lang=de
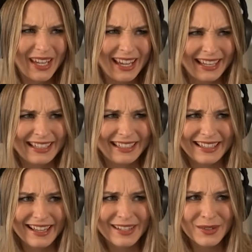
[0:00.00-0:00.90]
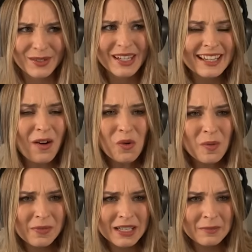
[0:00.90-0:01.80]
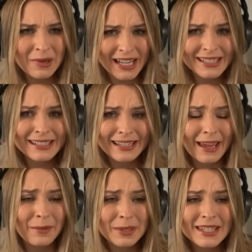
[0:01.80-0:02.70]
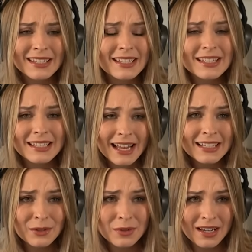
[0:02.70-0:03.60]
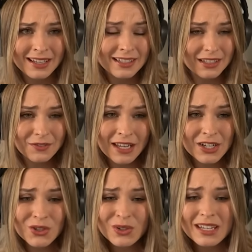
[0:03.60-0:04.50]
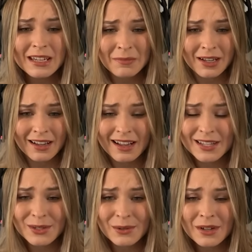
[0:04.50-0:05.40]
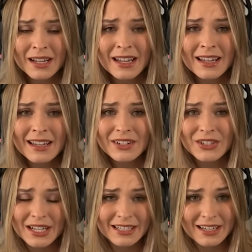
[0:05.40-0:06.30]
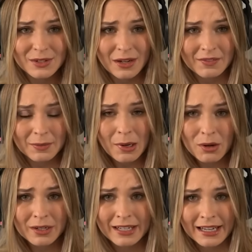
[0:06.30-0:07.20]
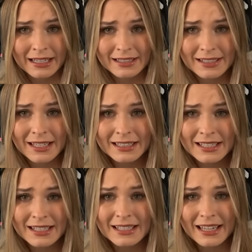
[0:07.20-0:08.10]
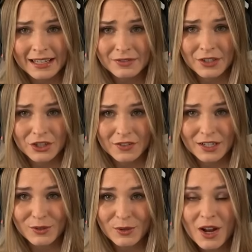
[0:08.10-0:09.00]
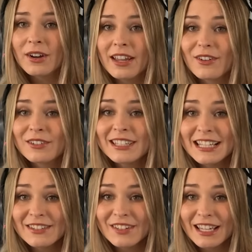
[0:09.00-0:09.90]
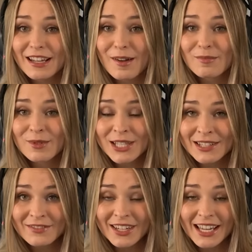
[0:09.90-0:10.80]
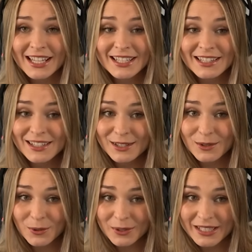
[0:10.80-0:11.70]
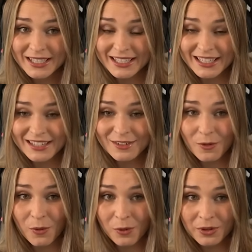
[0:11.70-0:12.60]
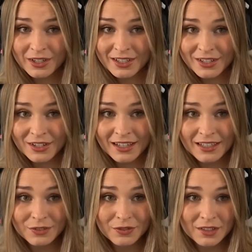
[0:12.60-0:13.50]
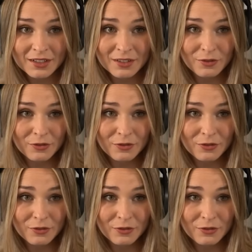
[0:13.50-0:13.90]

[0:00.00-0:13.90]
Äh, nee, also da oben in den Basiscamps, da sind Zelte ohne Ende. Ich war da schon immer. Also stell dich nicht so an, wir brauchen kein eigenes Zelt, das ist Geldverschwendung. Okay, und deswegen müssen wir jetzt losziehen, ohne sonderlich viel